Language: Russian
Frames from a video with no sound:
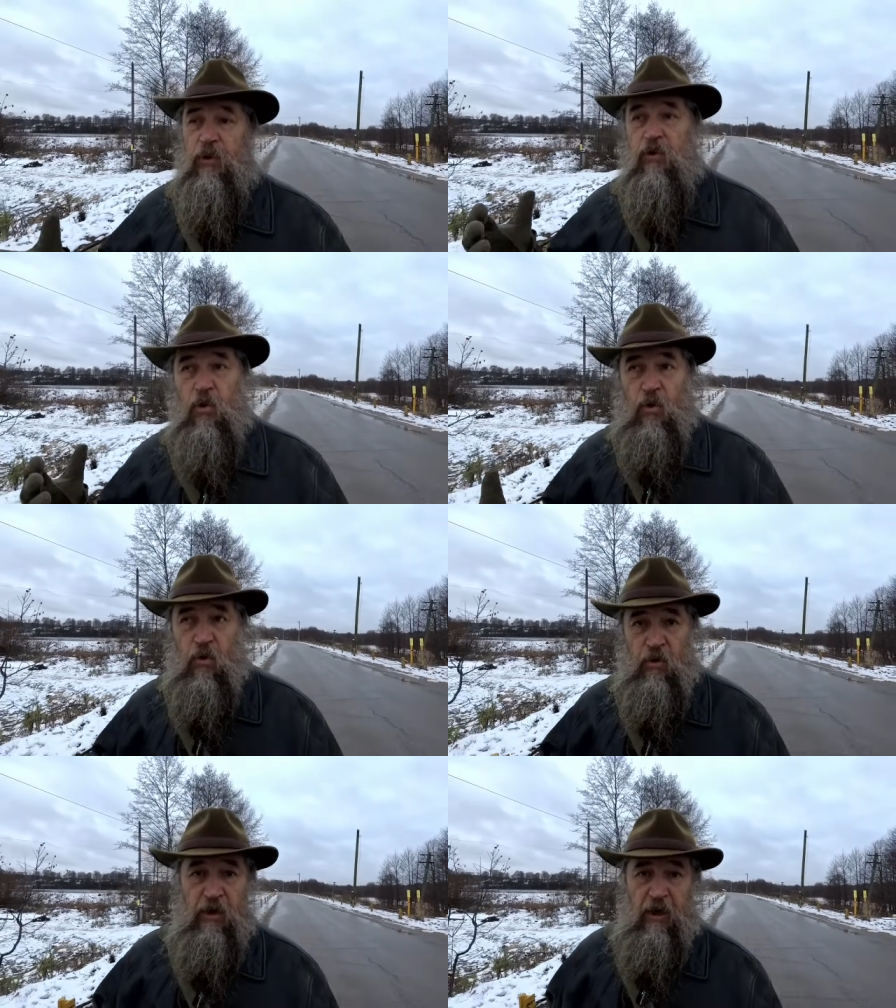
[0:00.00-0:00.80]

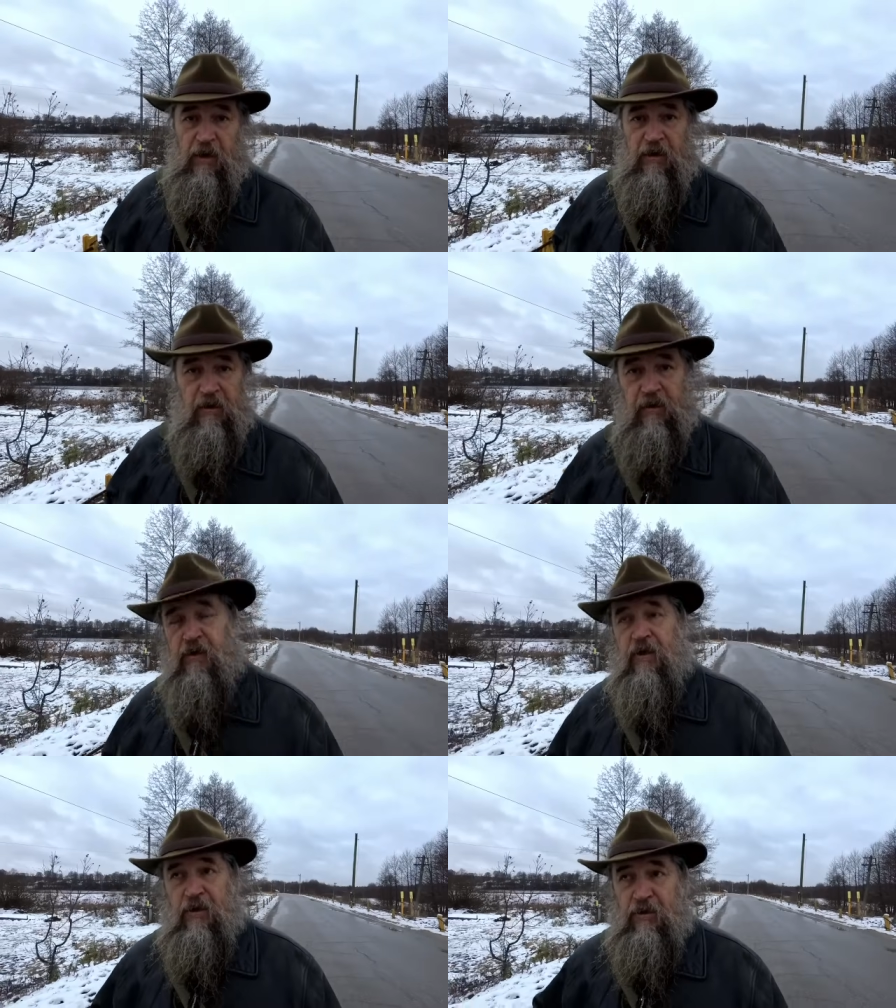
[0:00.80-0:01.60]
Блока.
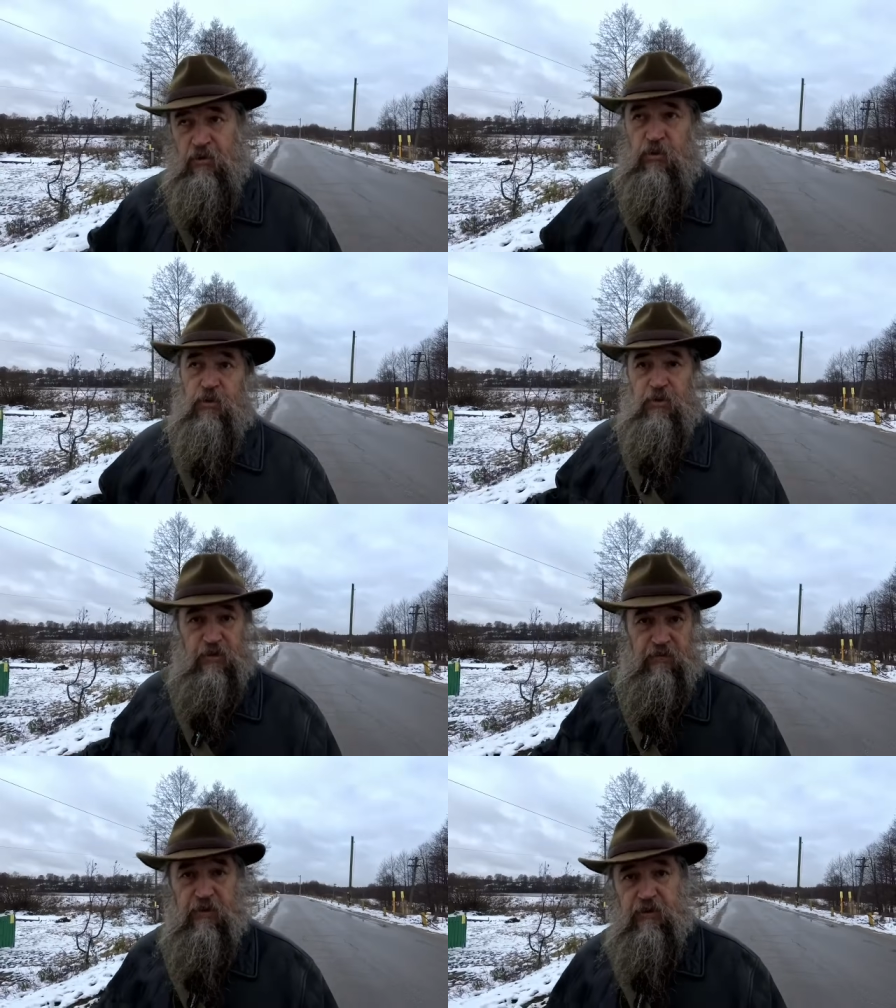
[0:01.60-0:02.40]
Ну,
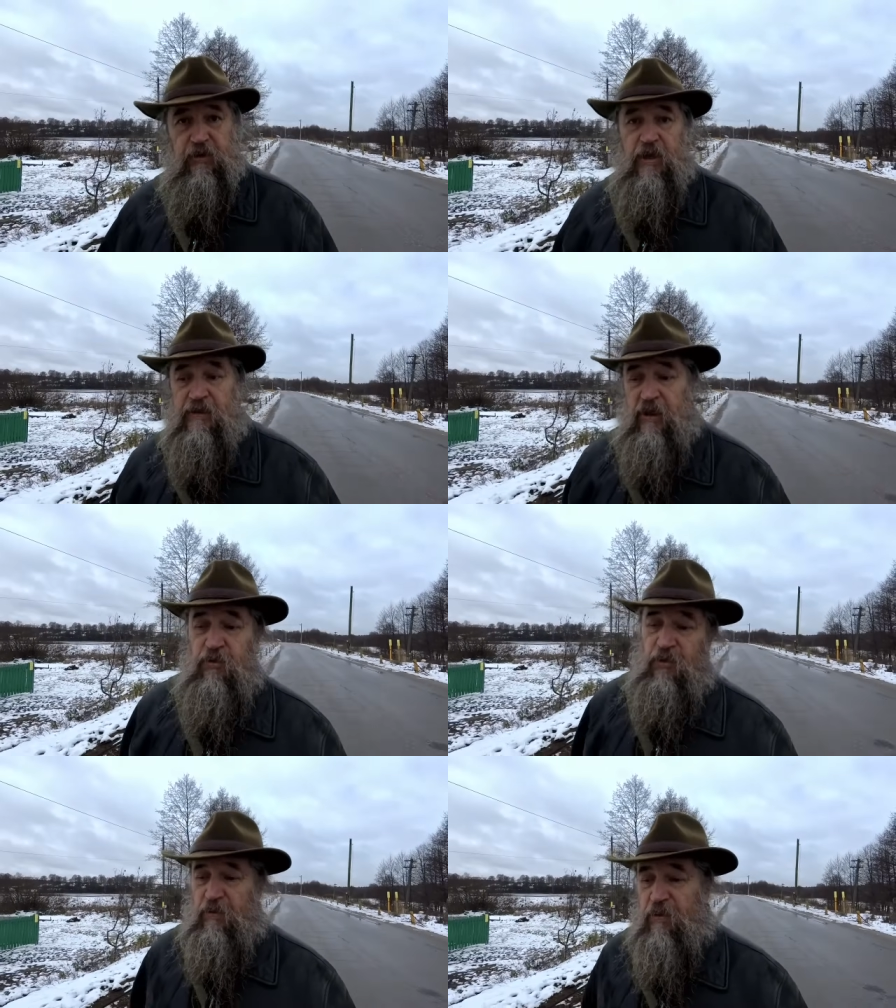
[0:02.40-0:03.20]
то есть вот
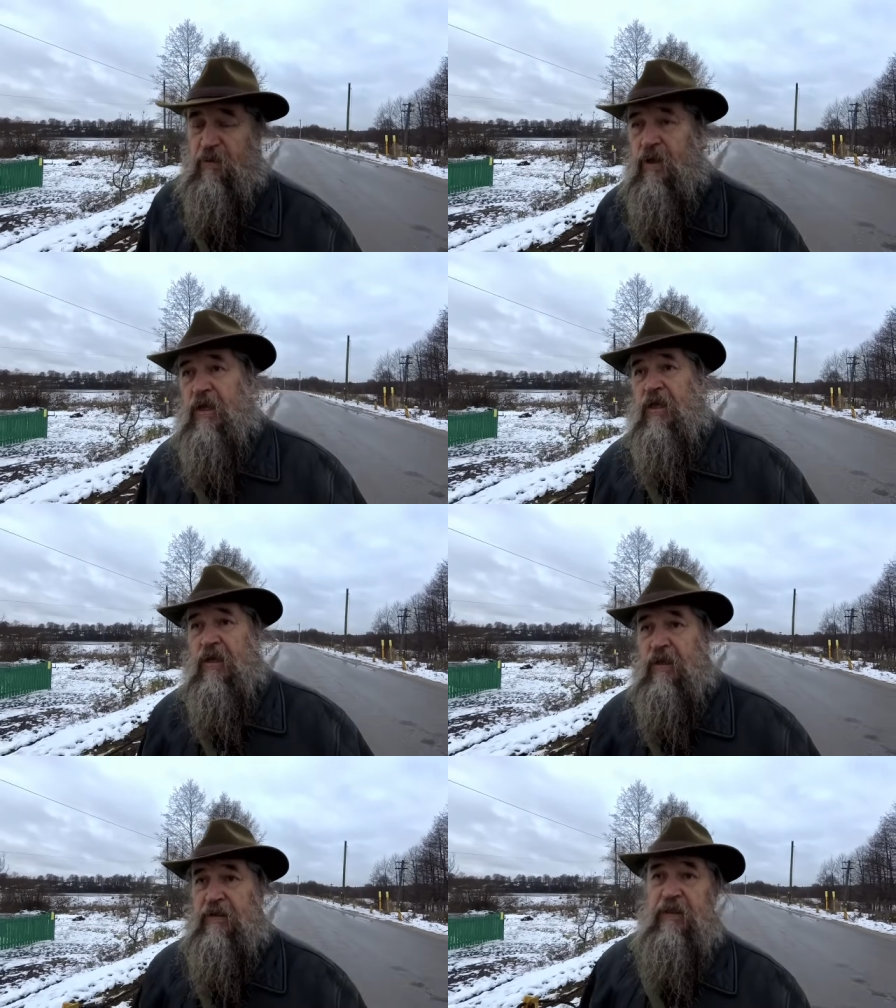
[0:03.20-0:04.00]
такой.
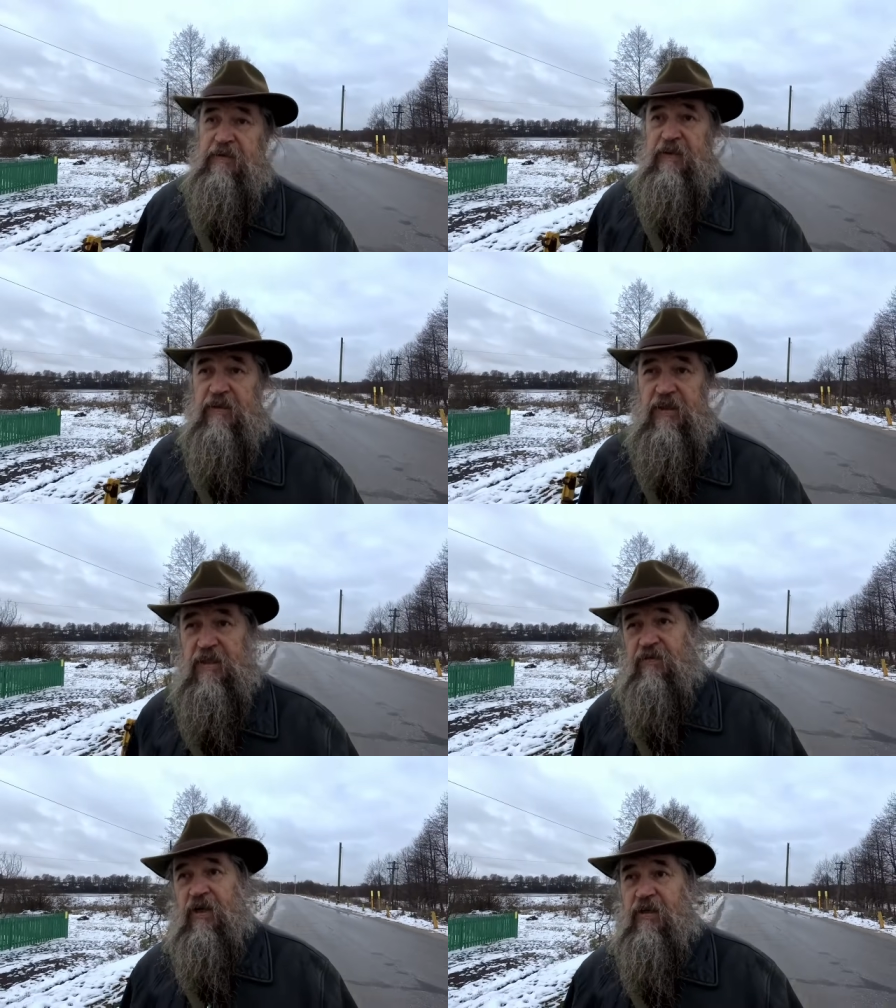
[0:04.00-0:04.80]
Некоторые
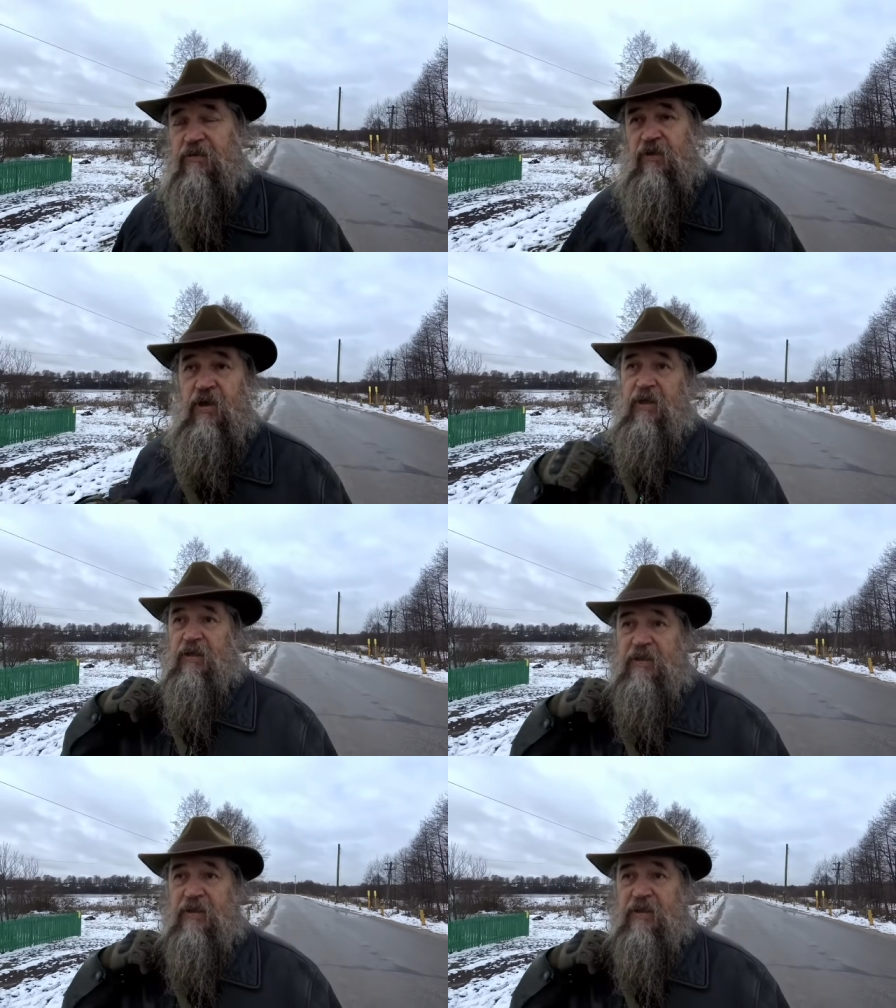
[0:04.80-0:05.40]
называли его